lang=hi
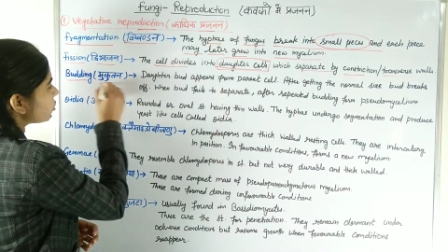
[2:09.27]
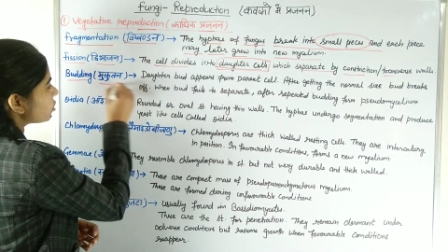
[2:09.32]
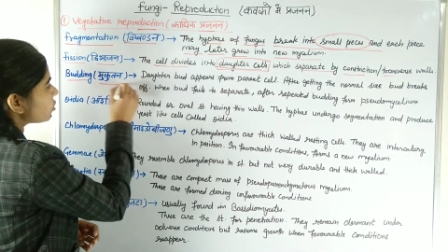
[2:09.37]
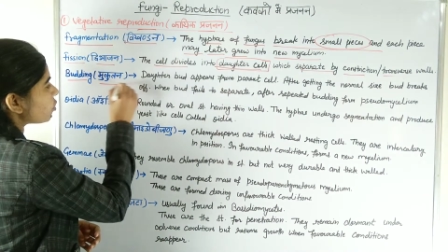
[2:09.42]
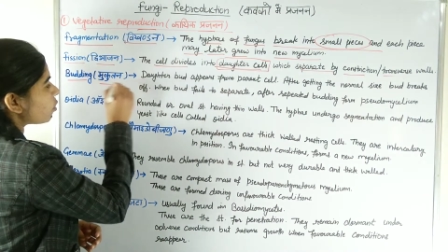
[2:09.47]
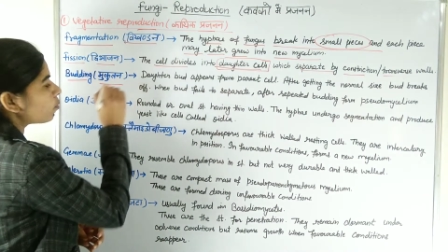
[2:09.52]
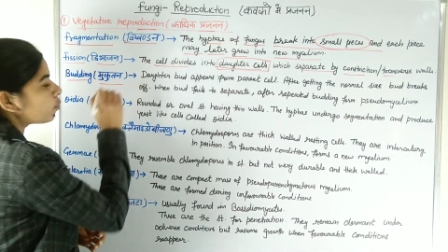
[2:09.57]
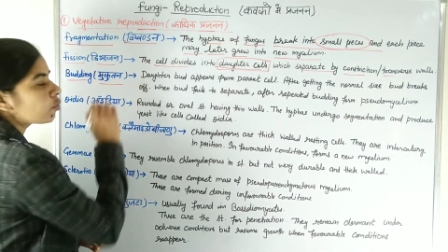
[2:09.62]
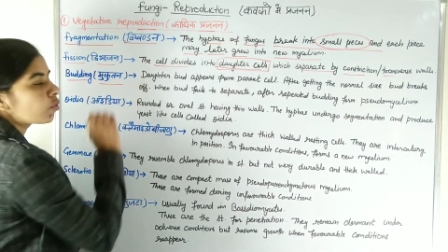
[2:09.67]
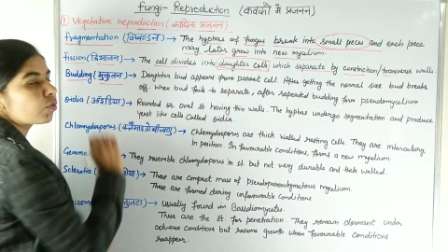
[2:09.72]

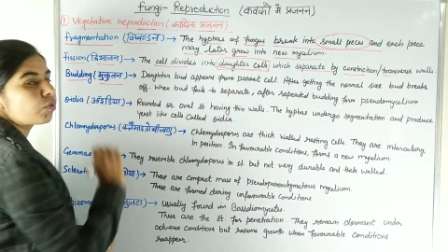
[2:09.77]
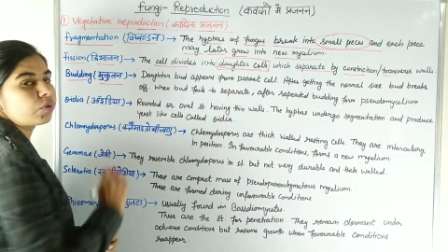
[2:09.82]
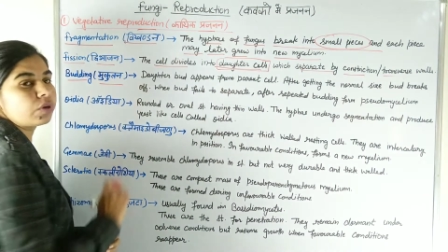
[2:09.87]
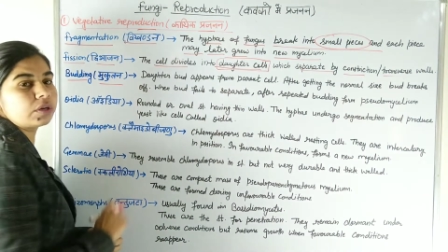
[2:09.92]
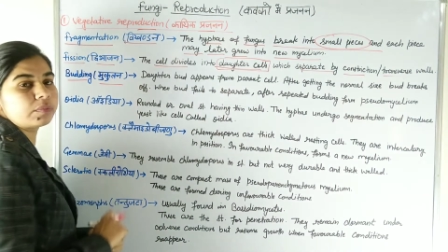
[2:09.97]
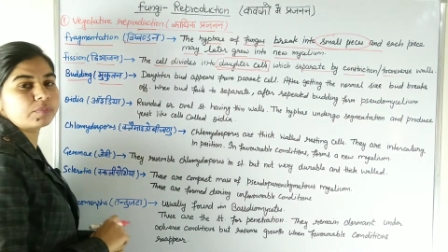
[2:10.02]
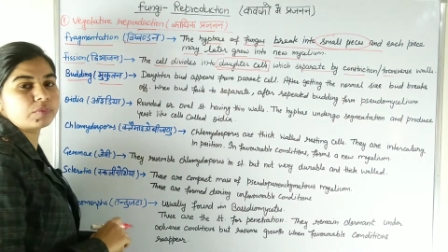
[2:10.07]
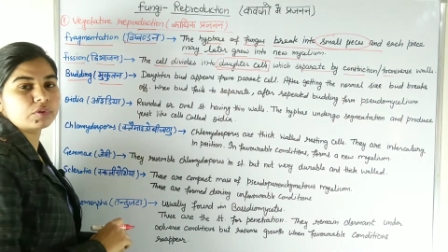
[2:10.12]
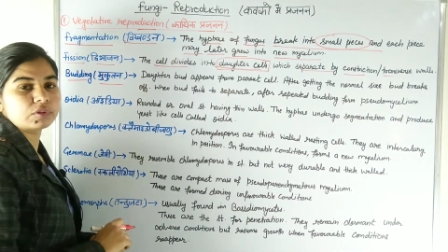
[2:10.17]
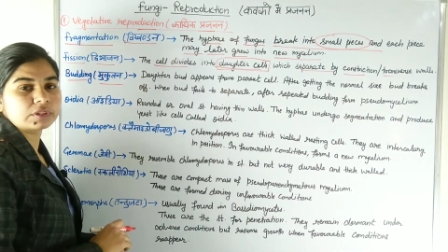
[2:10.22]
जिसको
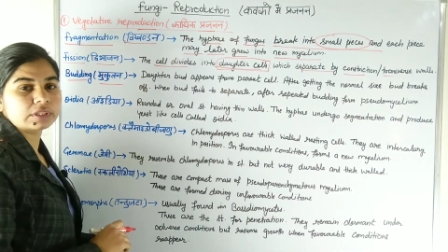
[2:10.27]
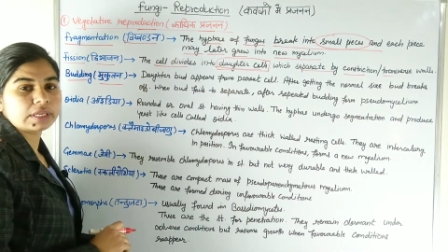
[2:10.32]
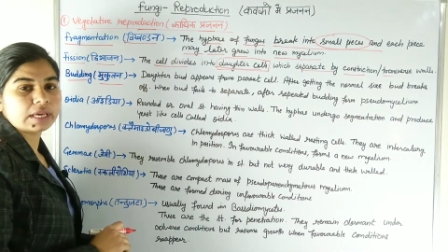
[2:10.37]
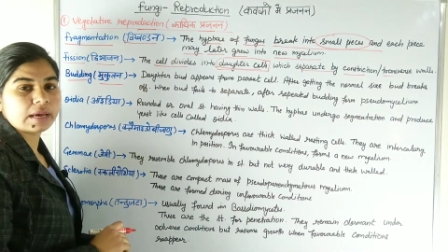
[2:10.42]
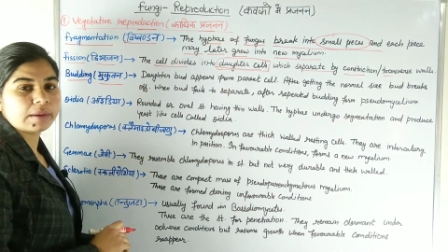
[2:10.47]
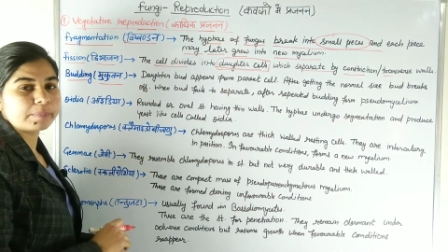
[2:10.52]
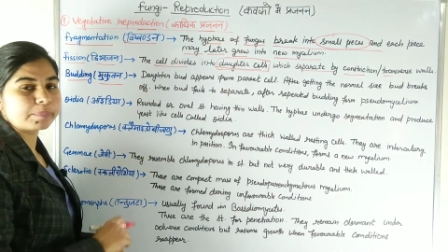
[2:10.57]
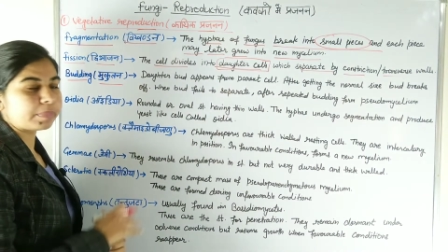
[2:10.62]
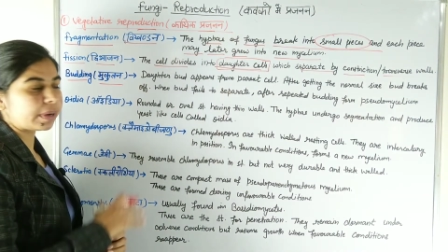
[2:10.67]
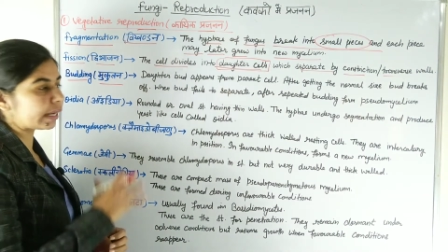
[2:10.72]
मुकुलन बोलते
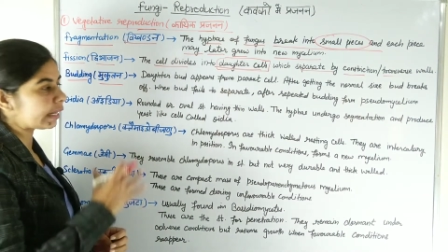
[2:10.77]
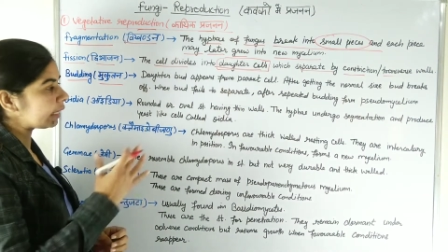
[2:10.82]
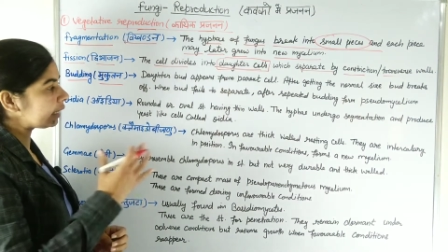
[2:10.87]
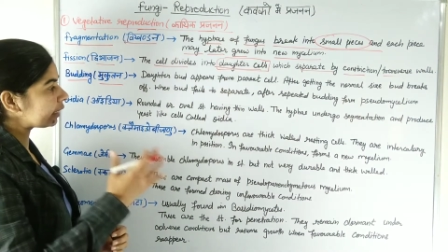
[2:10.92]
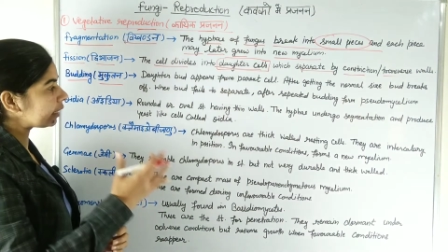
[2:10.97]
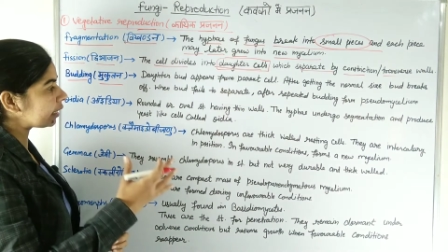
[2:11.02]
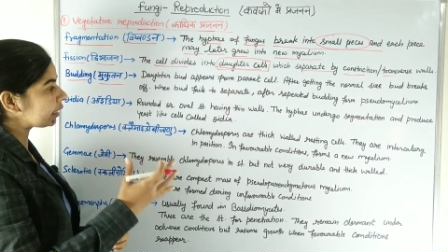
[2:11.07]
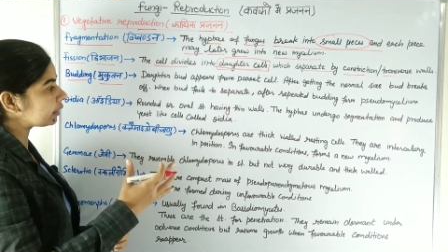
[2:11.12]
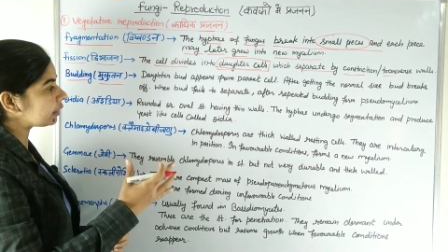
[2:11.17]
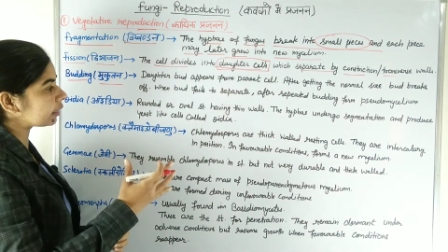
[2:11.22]
हैं
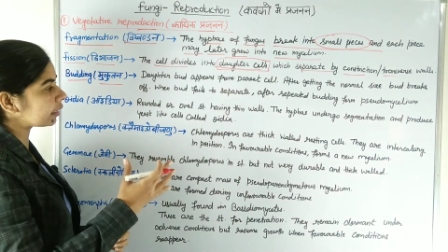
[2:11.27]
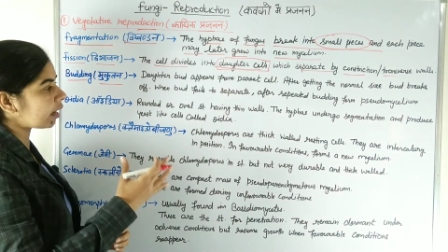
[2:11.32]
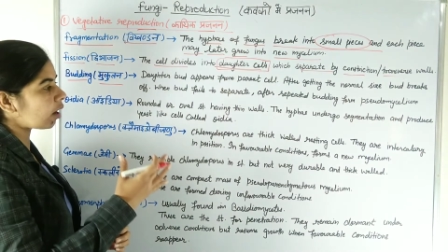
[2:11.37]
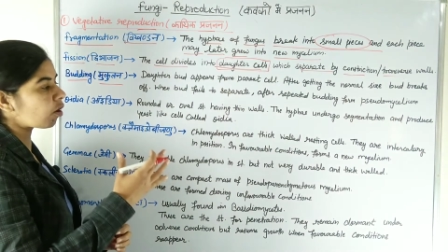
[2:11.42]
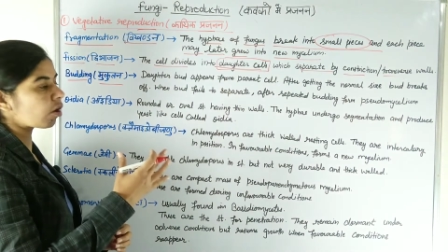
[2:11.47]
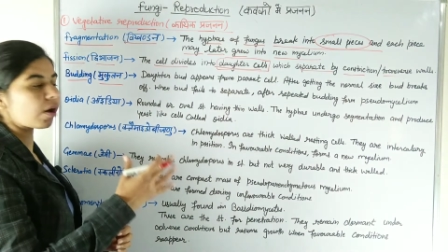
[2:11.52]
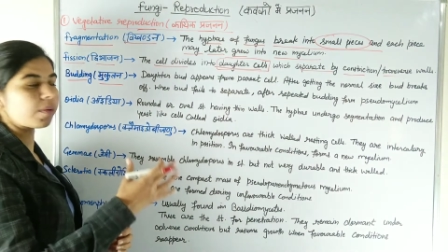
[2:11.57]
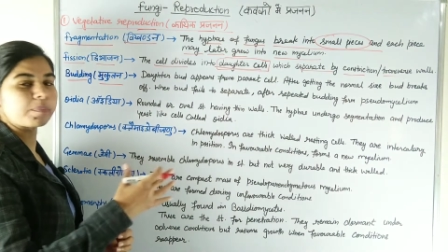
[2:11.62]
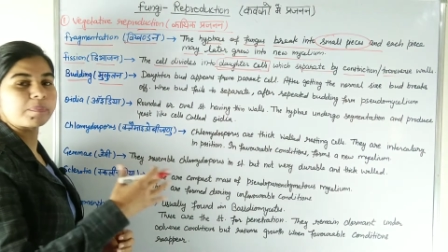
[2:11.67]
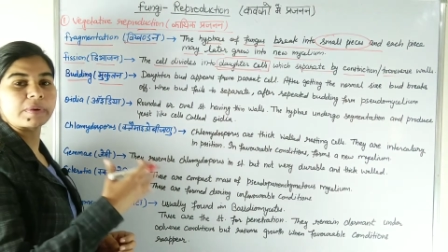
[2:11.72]
बडिंग के अंदर क्या
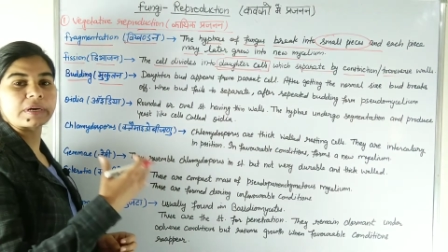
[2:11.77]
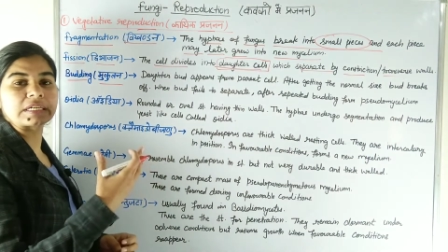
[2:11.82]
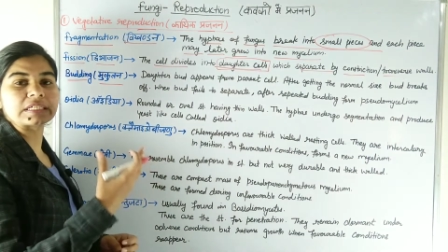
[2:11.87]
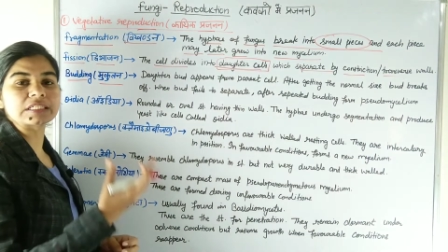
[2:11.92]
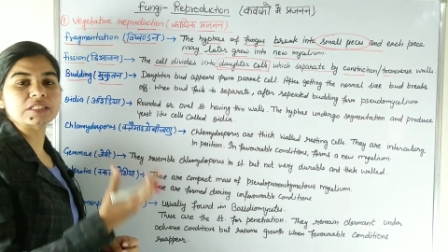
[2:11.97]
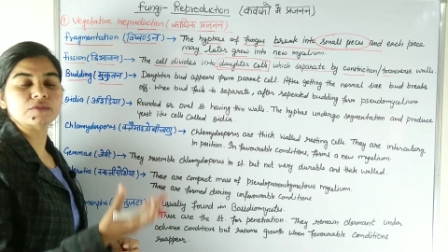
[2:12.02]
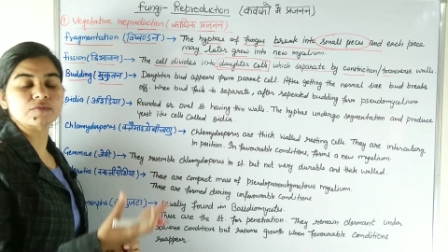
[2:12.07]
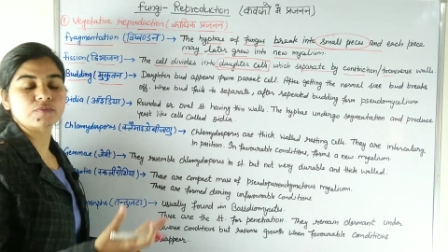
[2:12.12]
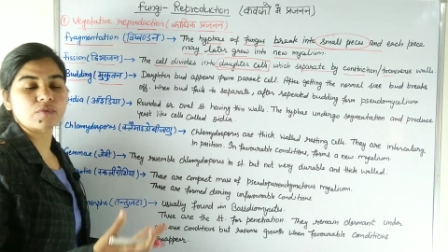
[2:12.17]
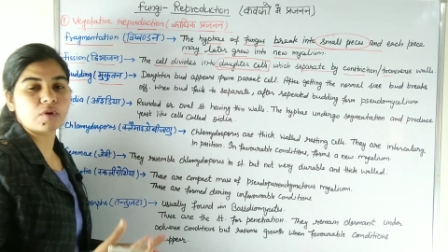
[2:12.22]
होगा
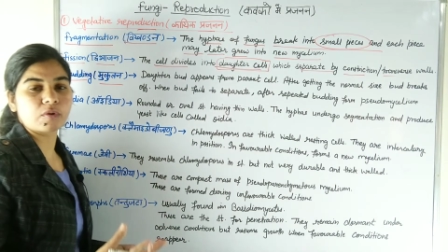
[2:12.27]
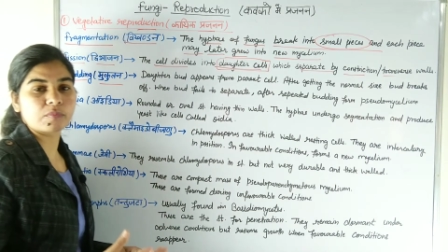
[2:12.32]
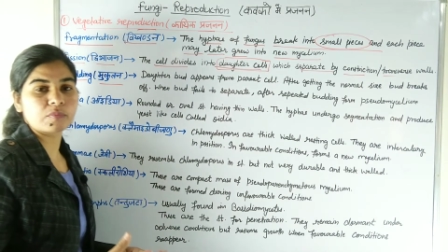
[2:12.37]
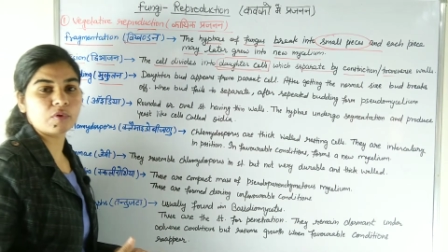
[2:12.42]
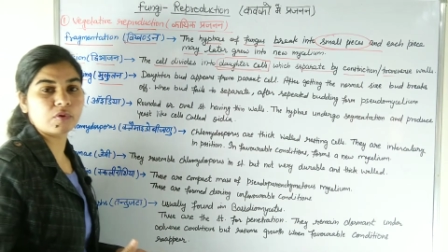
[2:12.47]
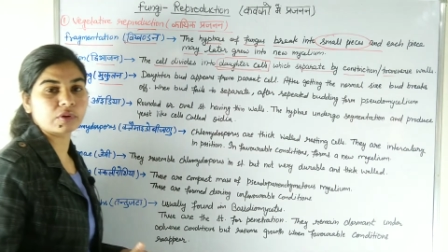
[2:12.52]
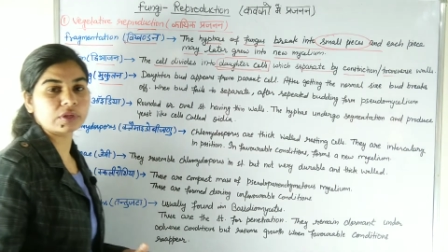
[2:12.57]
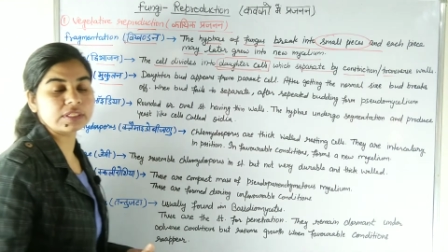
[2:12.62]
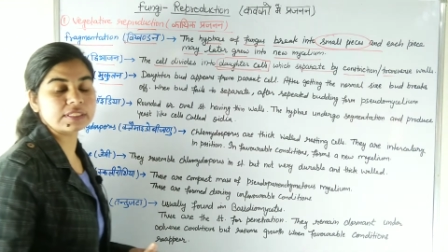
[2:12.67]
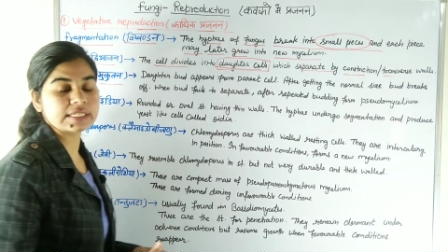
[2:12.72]
बर्ड्स फॉर्म
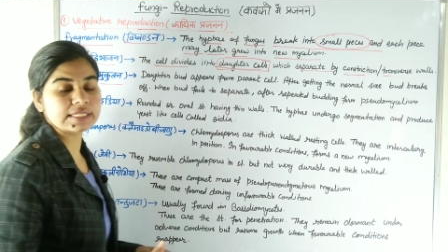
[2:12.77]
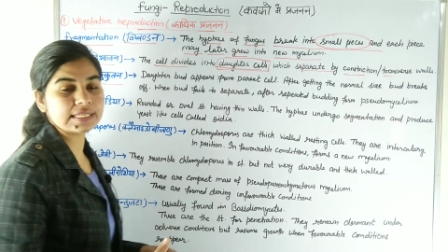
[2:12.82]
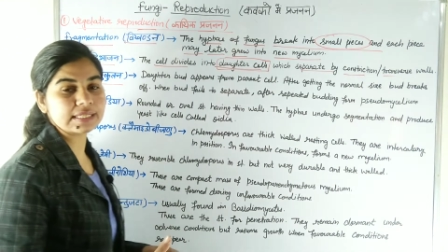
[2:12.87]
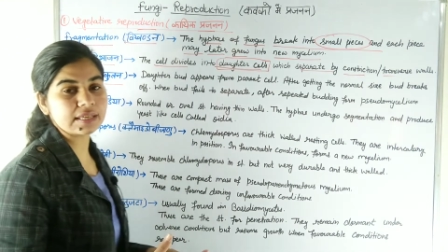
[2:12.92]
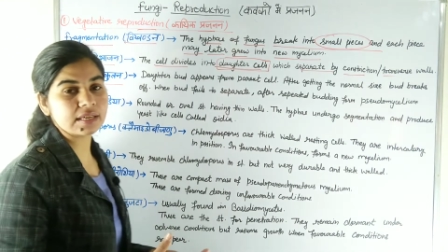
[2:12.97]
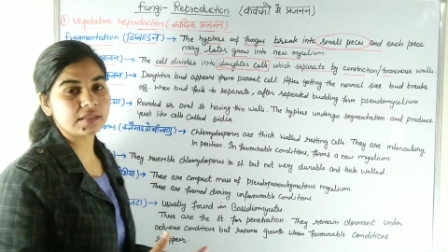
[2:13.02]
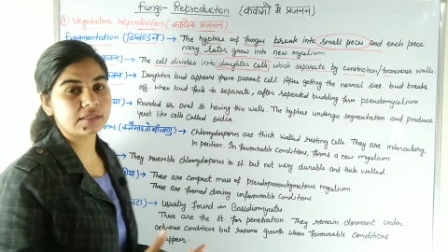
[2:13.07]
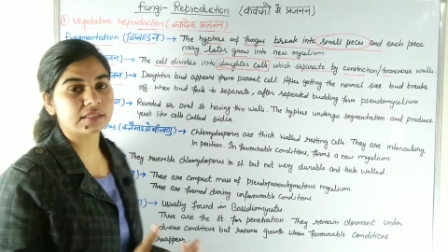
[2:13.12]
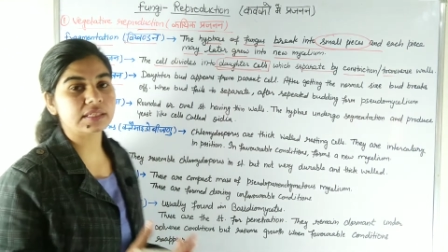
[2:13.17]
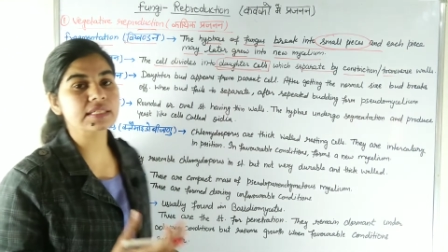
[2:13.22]
होगी जैसे कि